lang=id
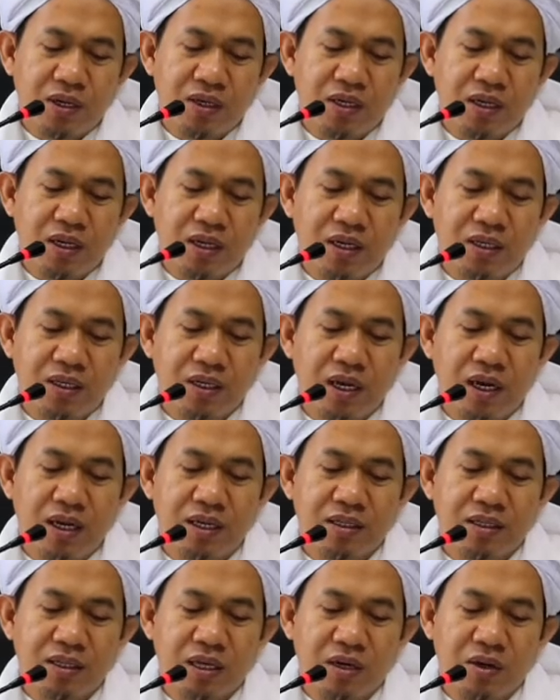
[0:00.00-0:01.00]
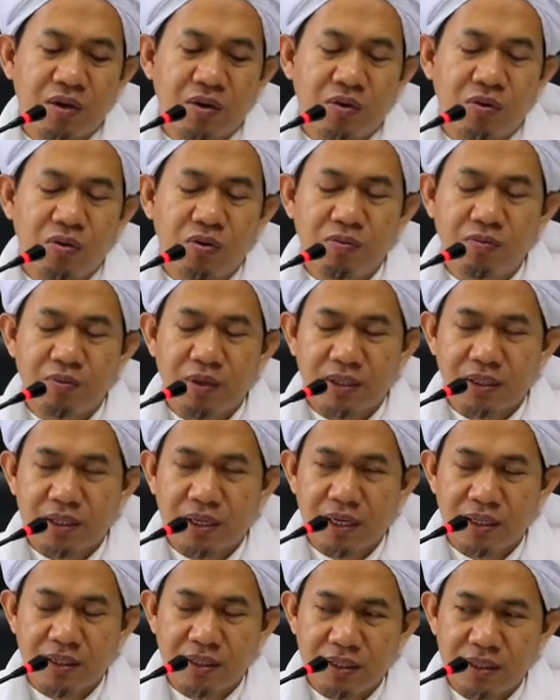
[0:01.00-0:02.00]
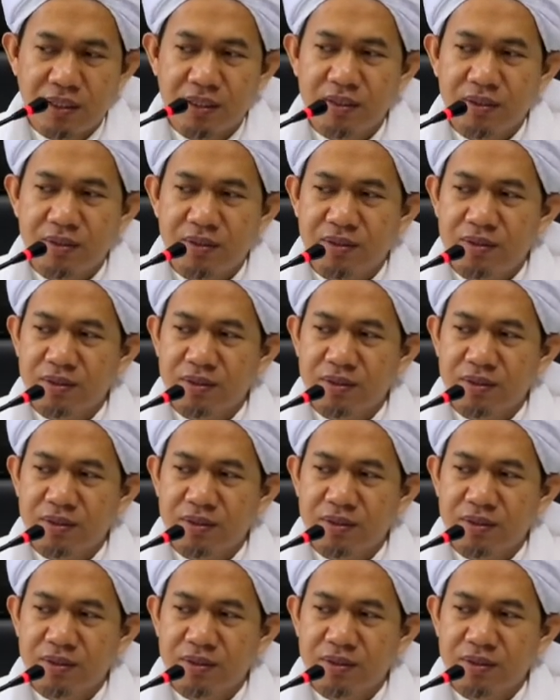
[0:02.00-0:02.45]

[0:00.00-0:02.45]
adalah di antara obat hati.